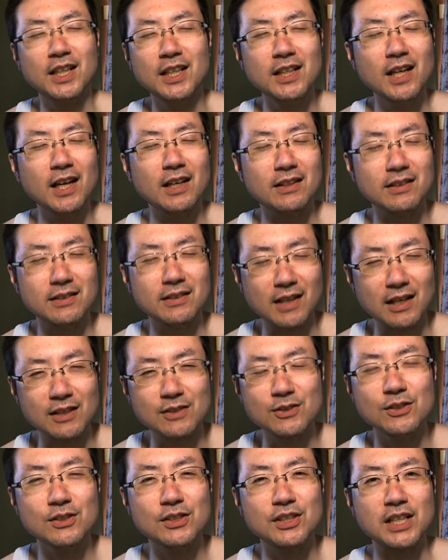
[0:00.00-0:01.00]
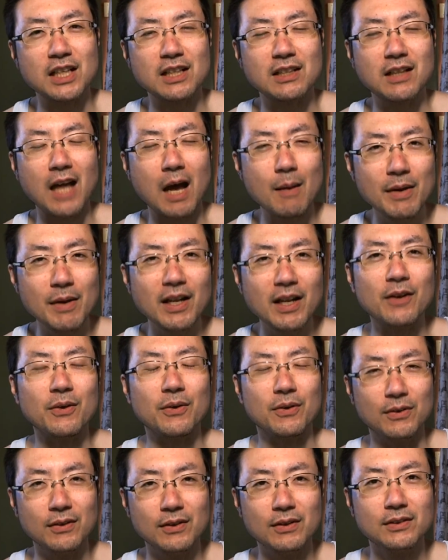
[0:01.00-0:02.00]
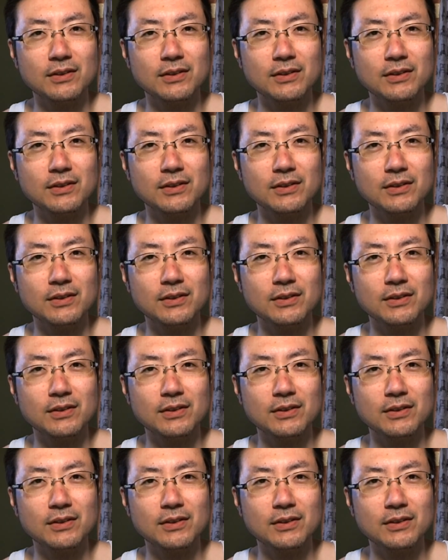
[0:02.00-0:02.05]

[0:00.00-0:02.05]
きないんですじゃダメなのよ